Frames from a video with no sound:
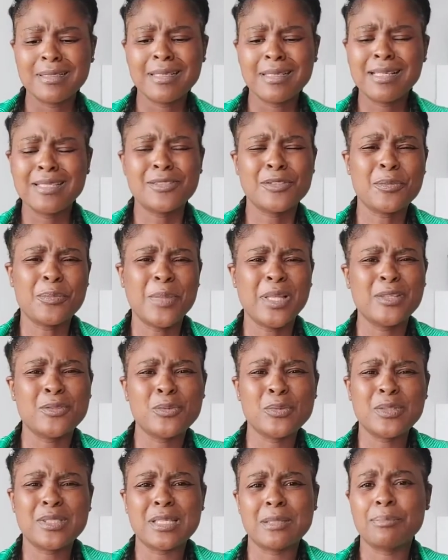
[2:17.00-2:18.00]
qu'elle se mette
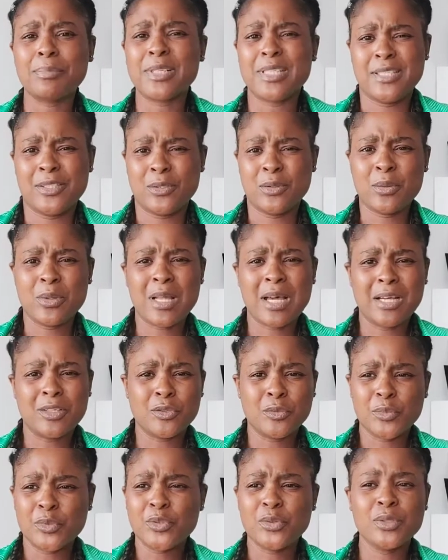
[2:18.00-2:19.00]
toutes ces pressions-là.
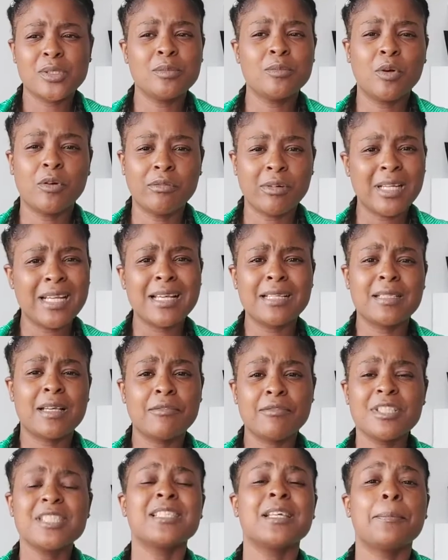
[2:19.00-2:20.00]
Je me suis dit, bon, voilà,
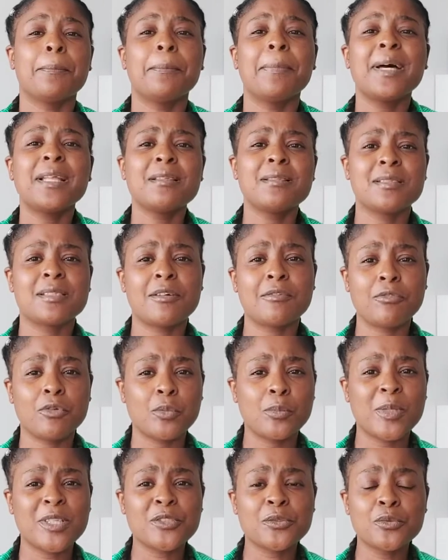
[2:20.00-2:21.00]
en fait, ce n'est pas de sa
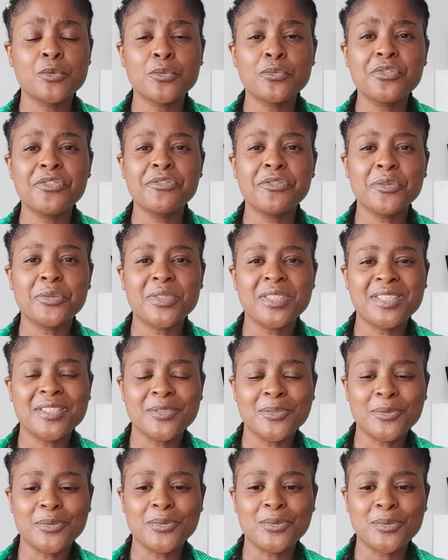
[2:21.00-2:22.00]
faute parce que nous vivons
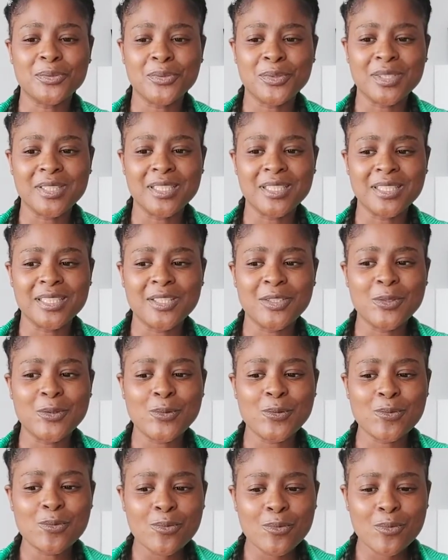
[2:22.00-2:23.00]
dans une société
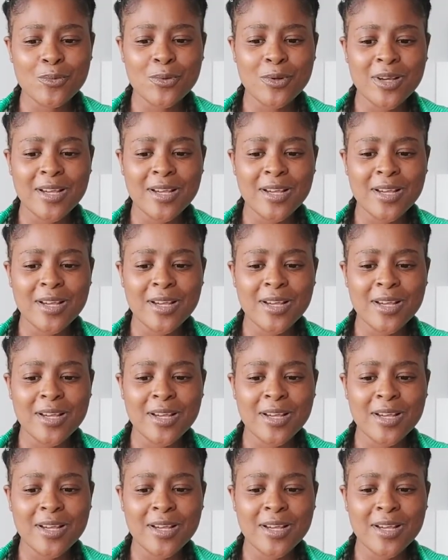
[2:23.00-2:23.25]
où